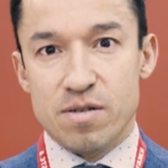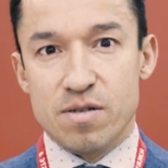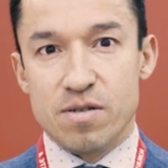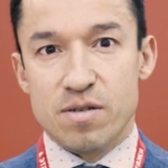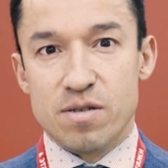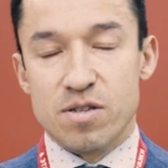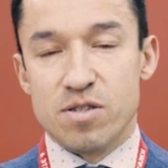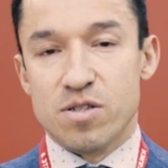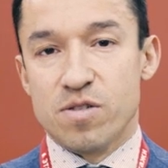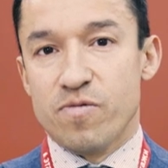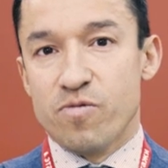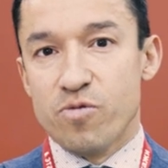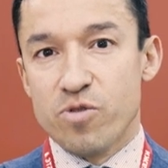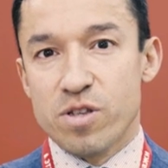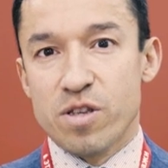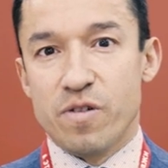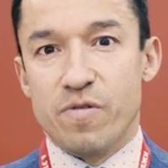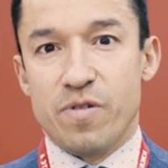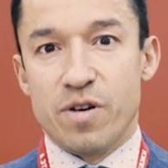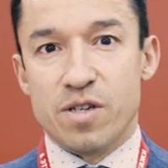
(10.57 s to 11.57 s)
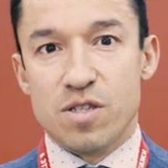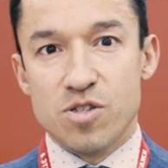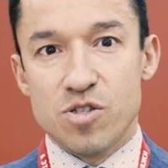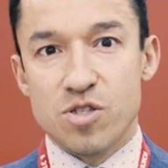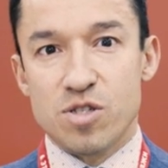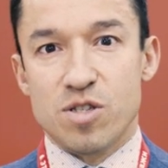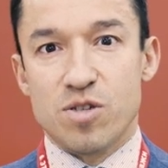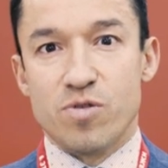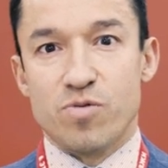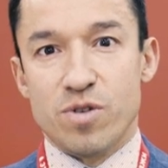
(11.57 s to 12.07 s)
На сегодня
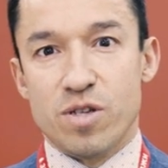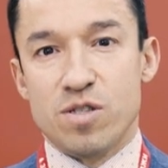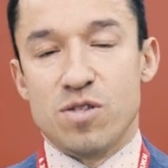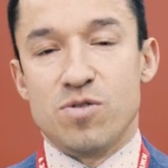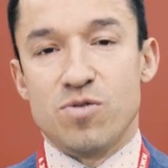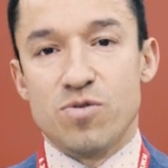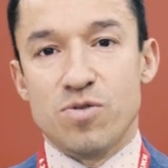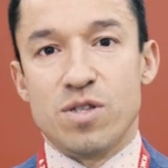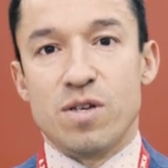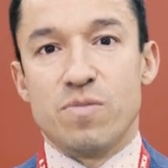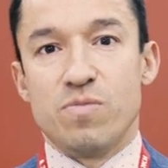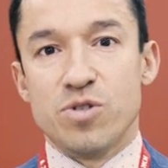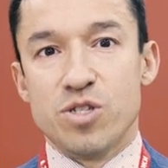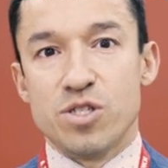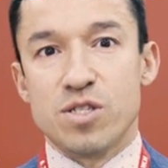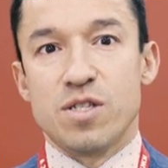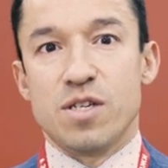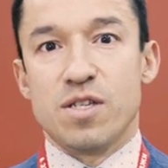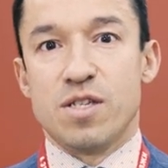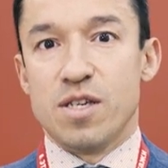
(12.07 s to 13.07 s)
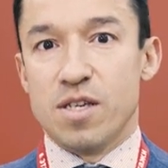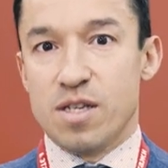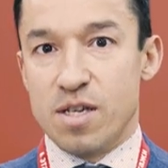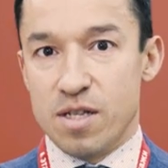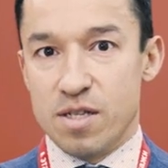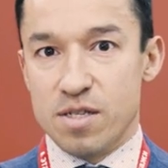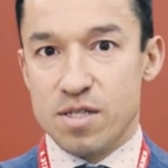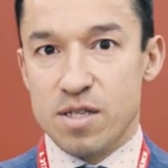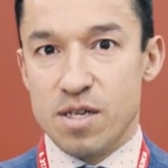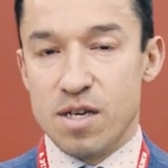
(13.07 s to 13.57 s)
фактически у нас идет обычная
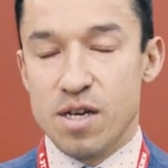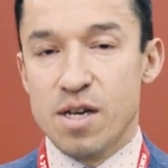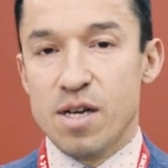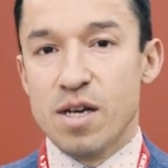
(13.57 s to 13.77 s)
деятельность.